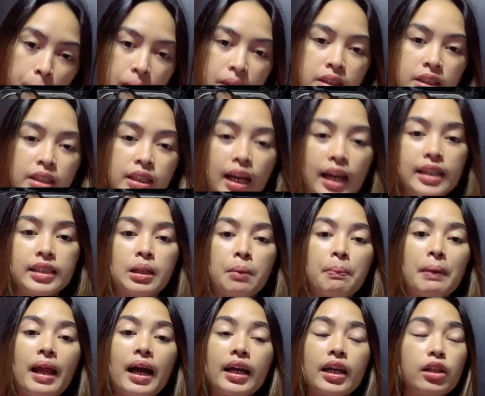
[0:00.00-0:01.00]
page guys na
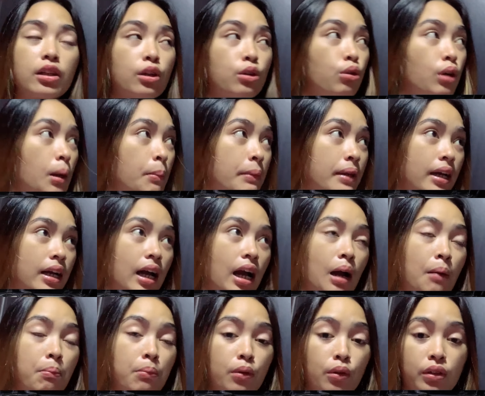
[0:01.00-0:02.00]
palagi na doon kami
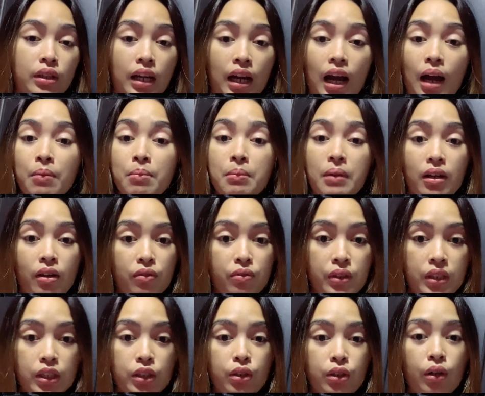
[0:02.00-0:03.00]
nag-upload ng aming mga
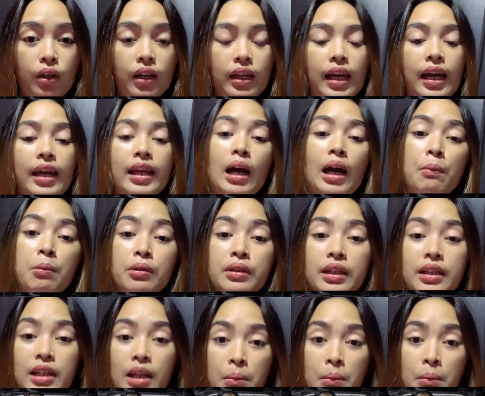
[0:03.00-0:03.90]
video. Kaya ina-upload na din